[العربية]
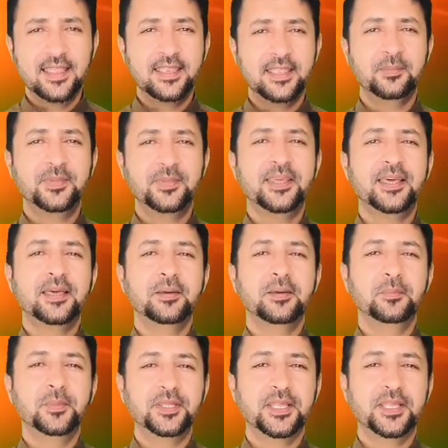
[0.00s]
نبدأ
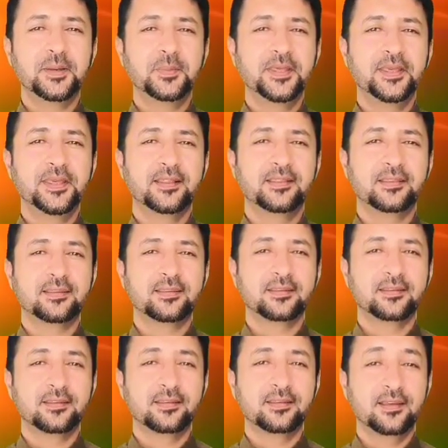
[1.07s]
بتربية
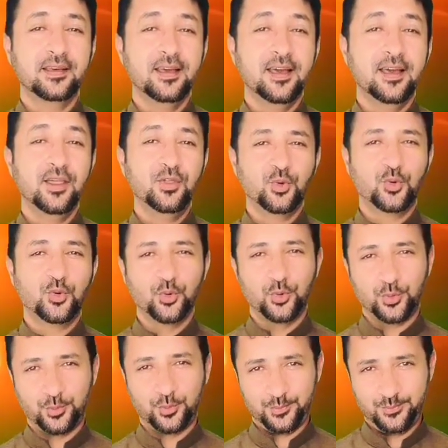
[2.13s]

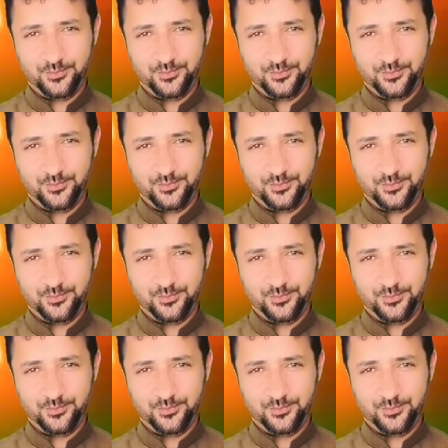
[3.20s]
الذكور